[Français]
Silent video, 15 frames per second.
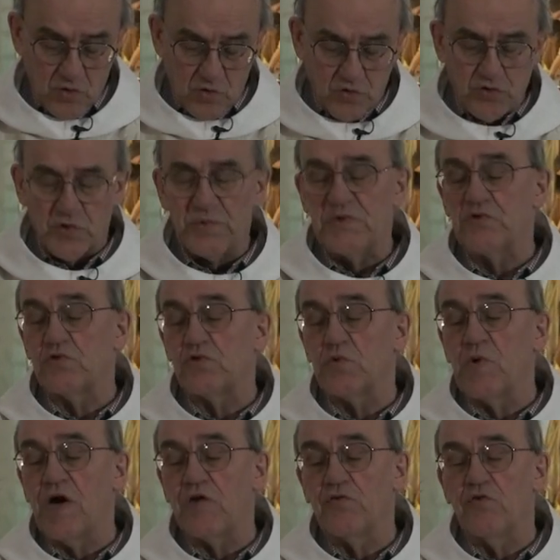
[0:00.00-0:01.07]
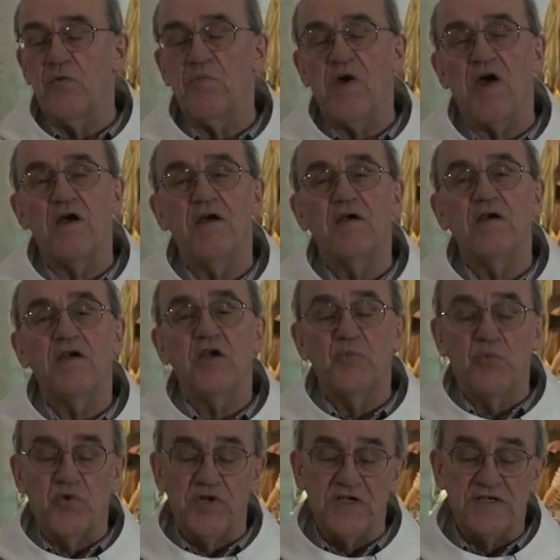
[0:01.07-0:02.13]
aujourd'hui, ce soir, demain et
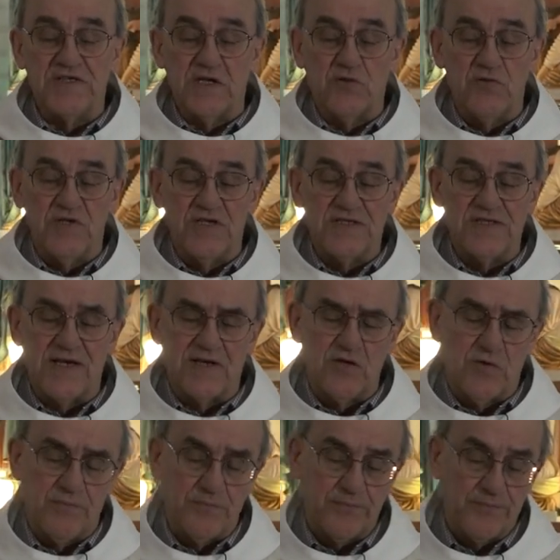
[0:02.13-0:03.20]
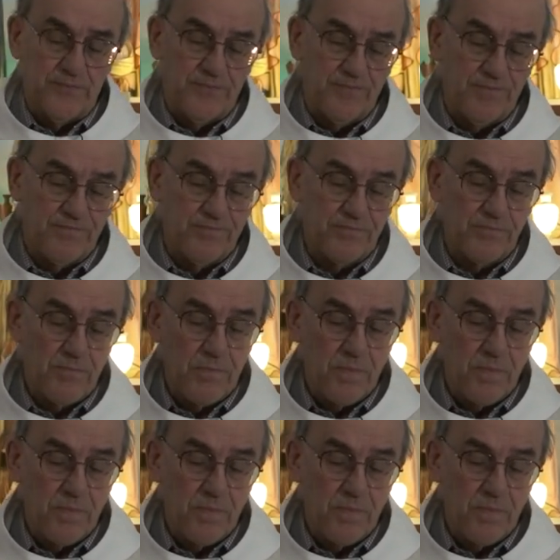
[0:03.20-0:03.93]
pour les siècles des siècles. Amen.